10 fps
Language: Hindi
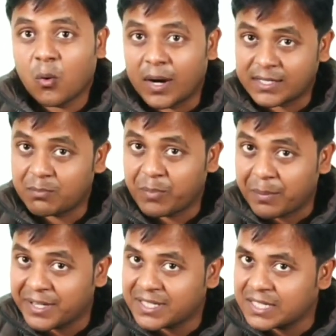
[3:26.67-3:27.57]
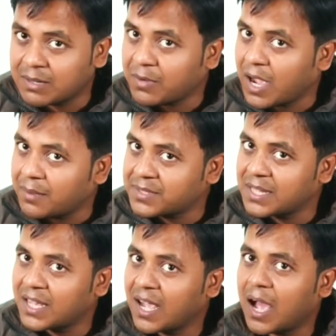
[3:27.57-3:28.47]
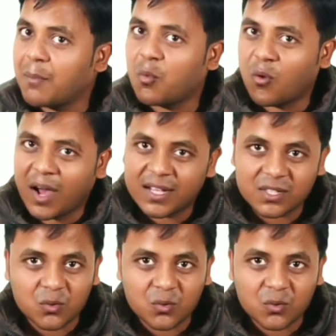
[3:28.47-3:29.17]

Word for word: व्हाट्सअप पेमेंट सिस्टम का ऑप्शन देगा आप वहाँ